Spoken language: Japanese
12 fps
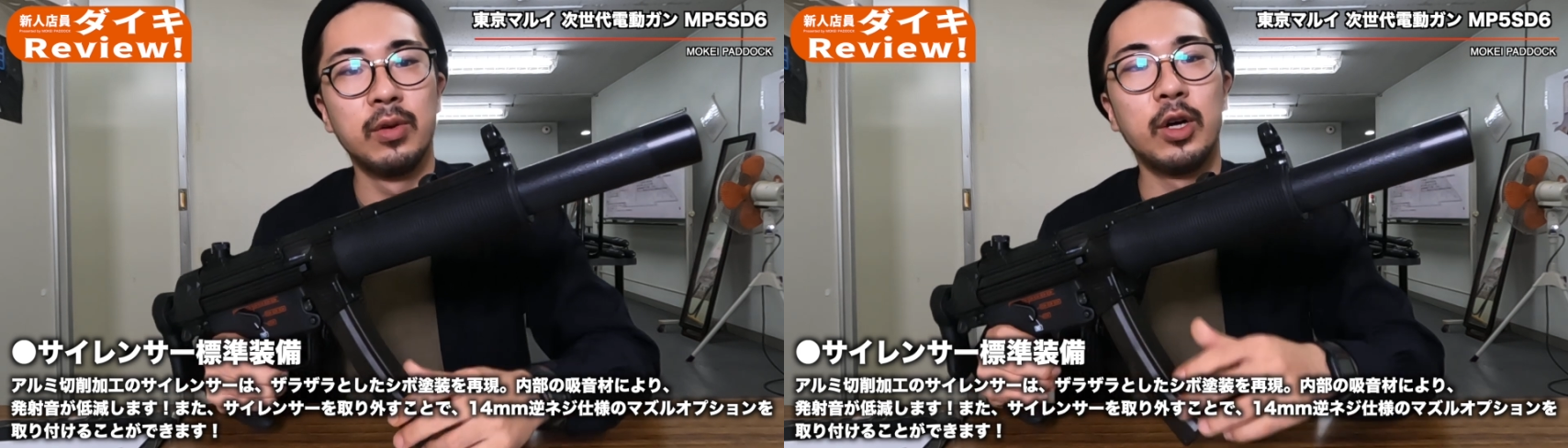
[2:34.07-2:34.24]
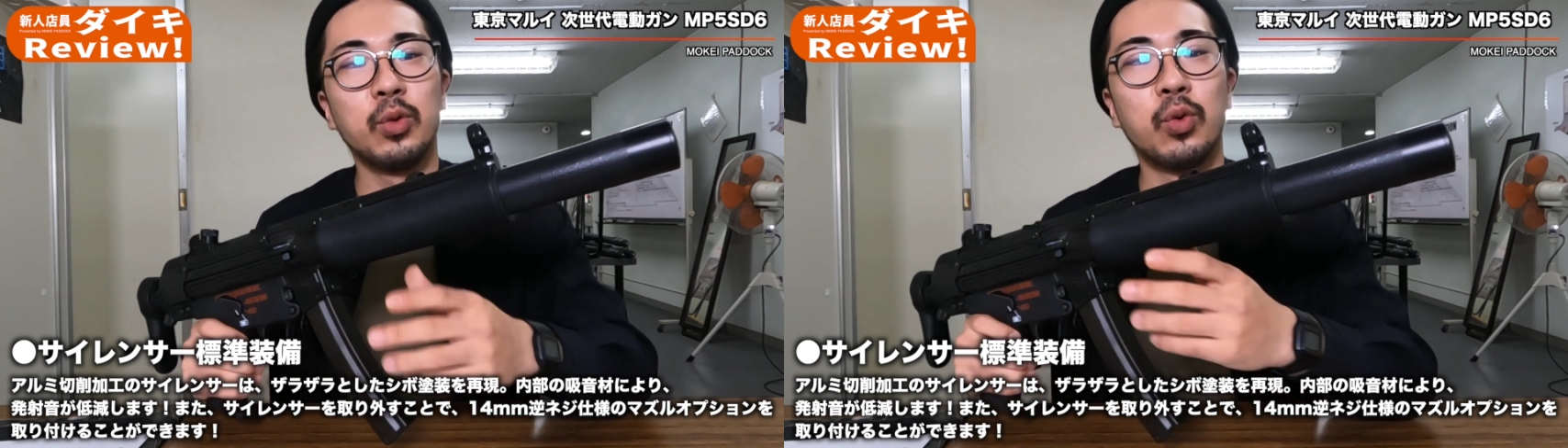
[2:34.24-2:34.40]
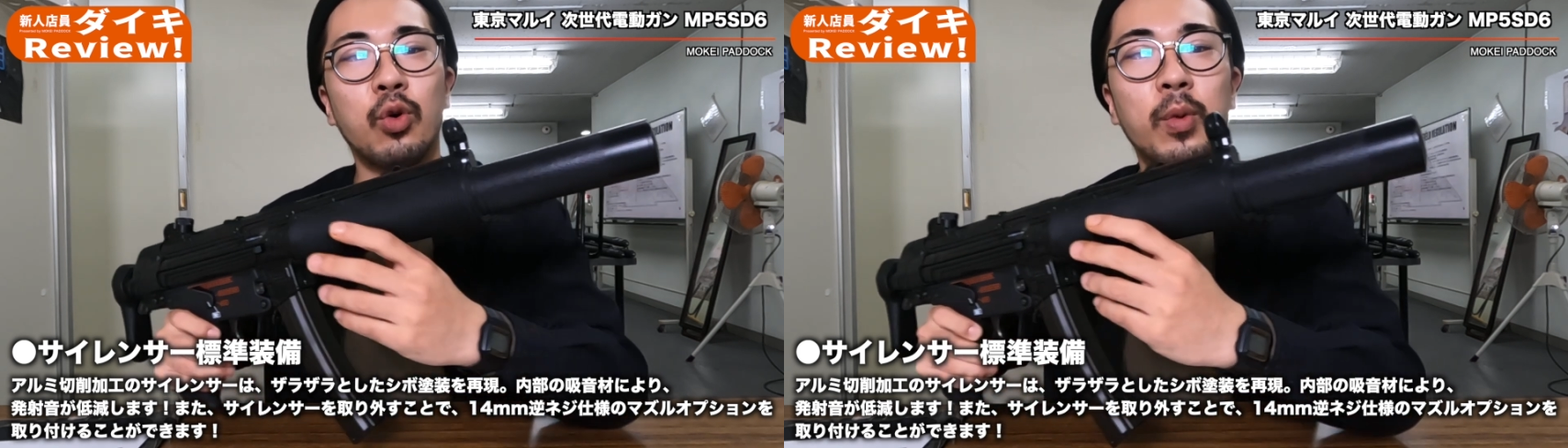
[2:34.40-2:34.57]

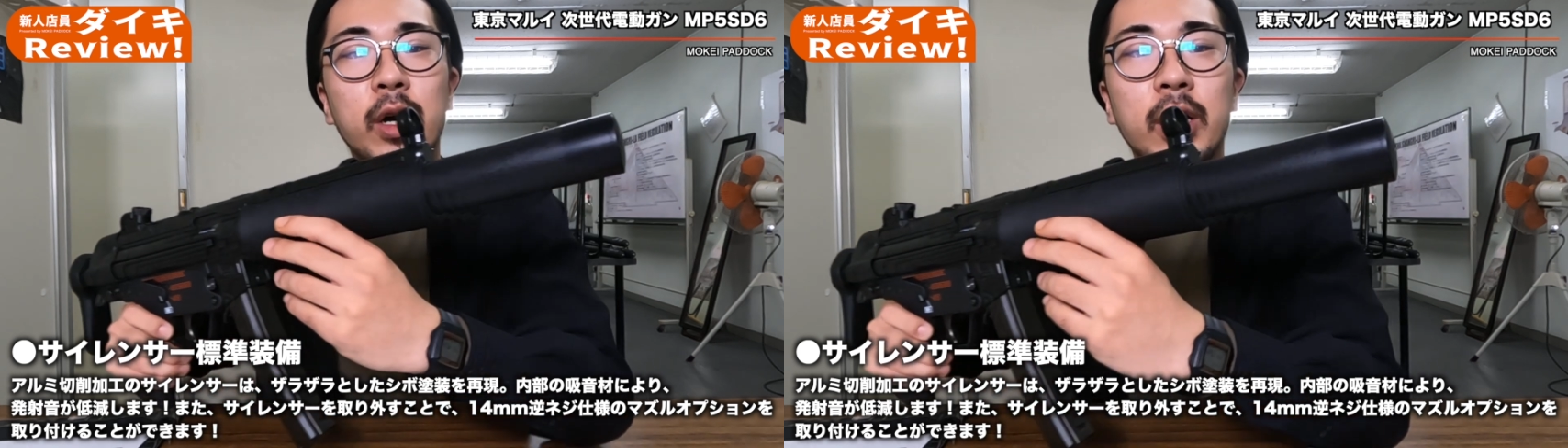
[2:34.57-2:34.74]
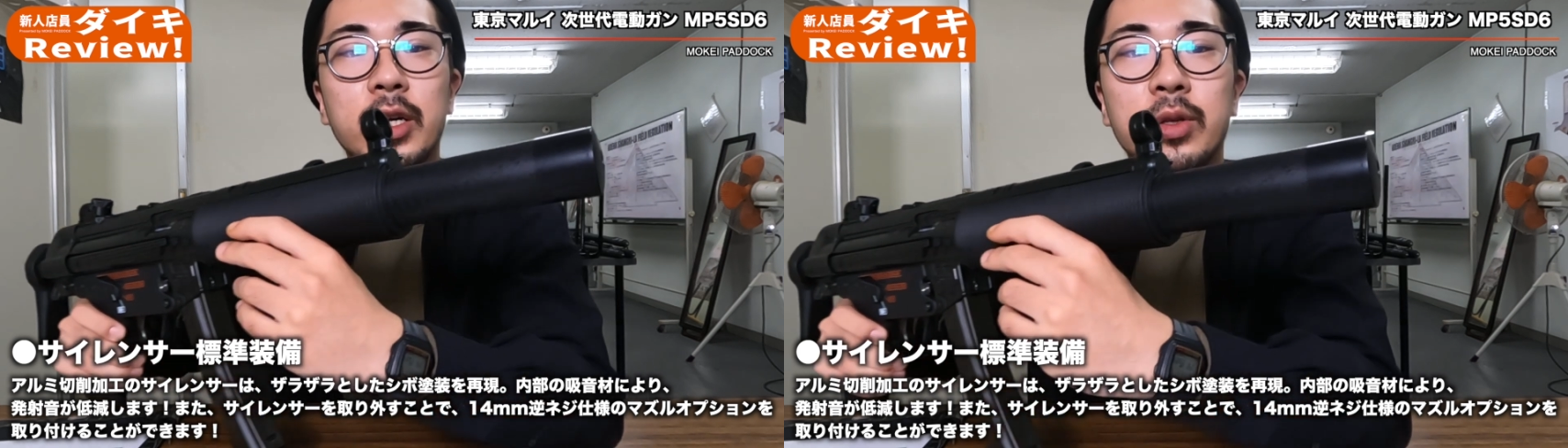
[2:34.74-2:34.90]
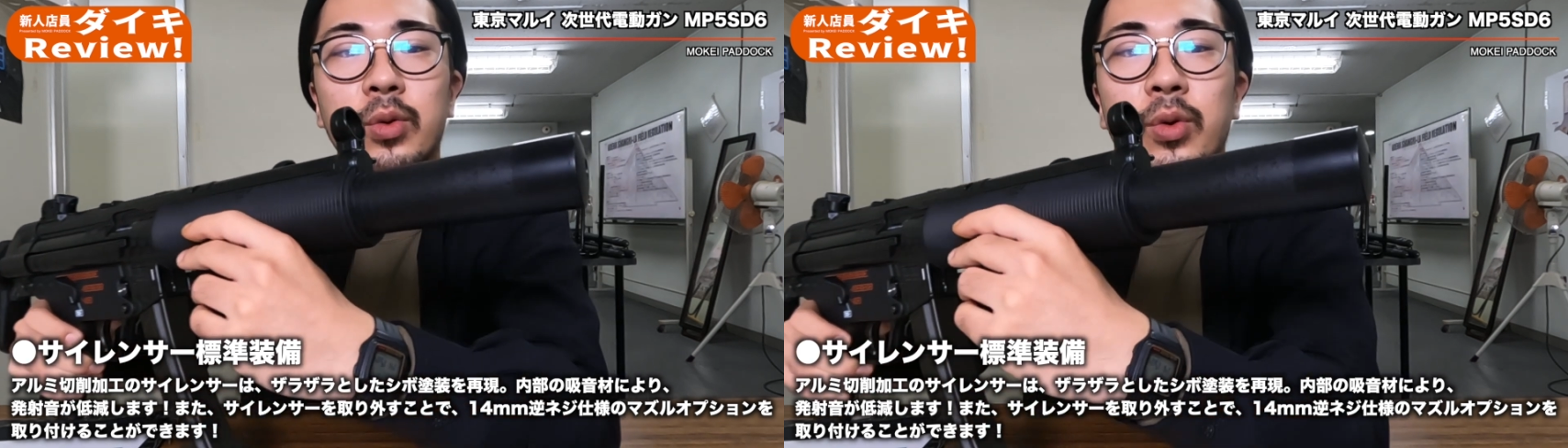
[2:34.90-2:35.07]
あと細
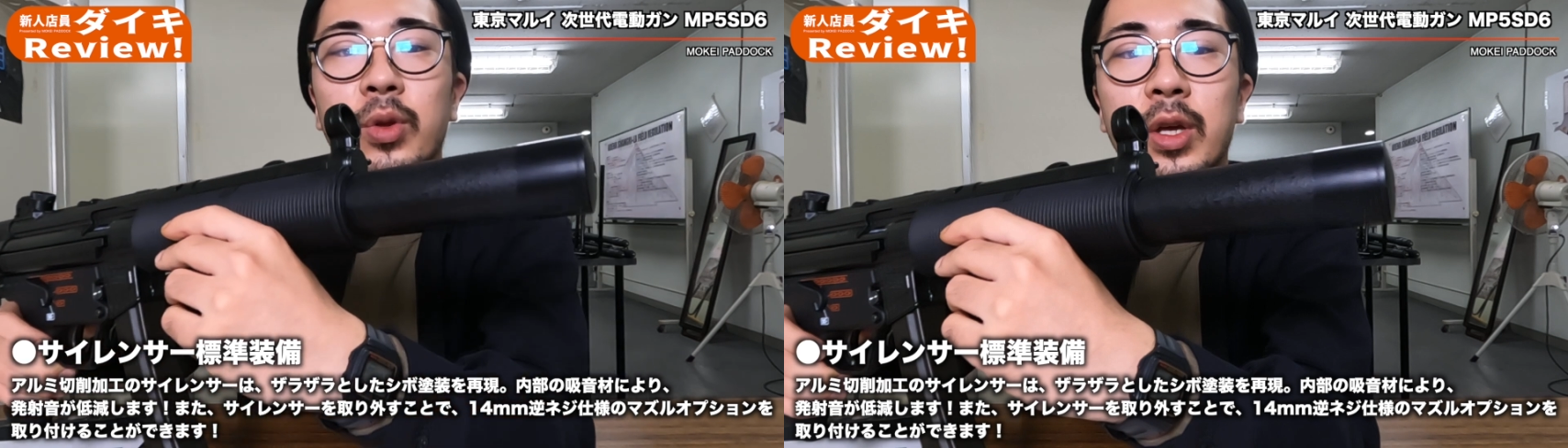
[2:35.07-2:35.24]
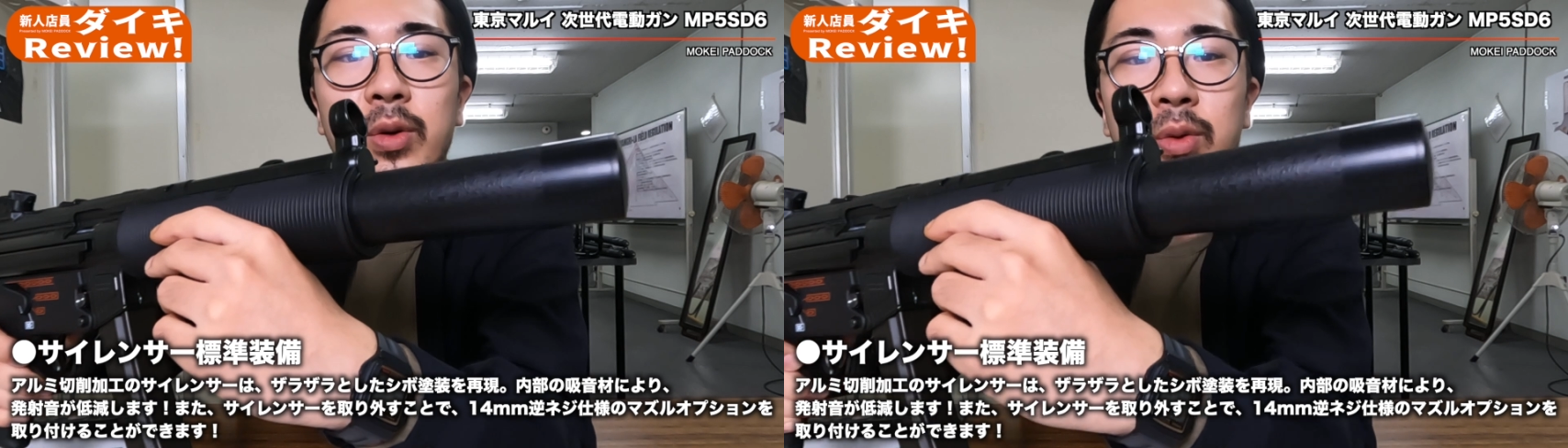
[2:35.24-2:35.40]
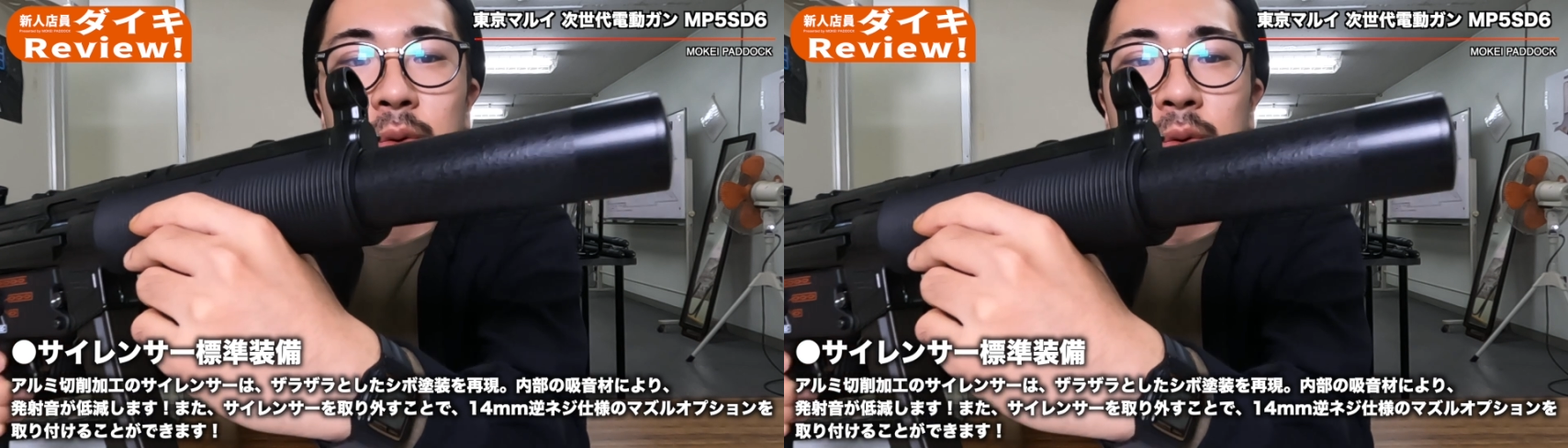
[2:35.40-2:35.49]
かいところで言う